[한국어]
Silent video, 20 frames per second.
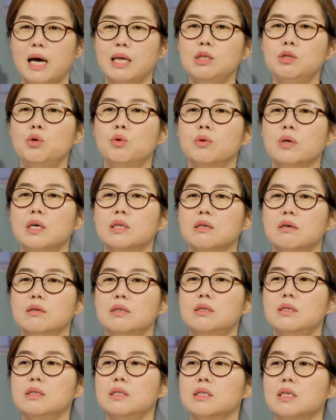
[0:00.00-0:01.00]
한동에서
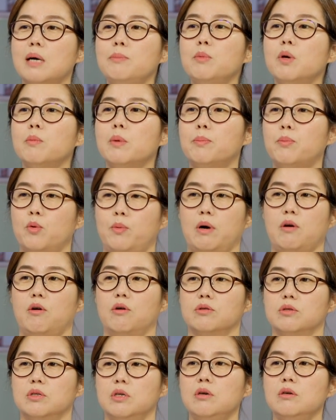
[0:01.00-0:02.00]
1등씩 한 명만
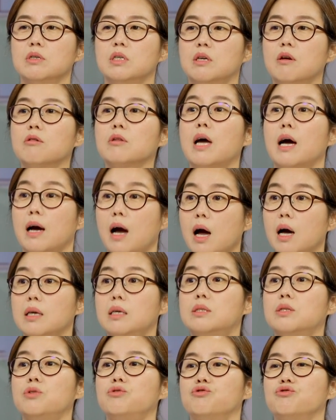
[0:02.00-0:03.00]
뽑았거든요. 음. 그러다가
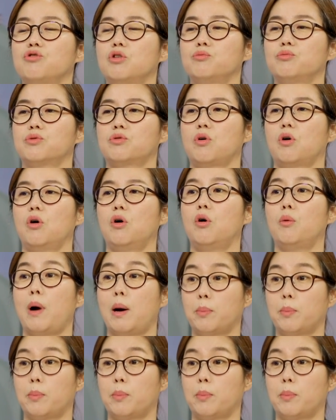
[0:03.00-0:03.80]
2006년부터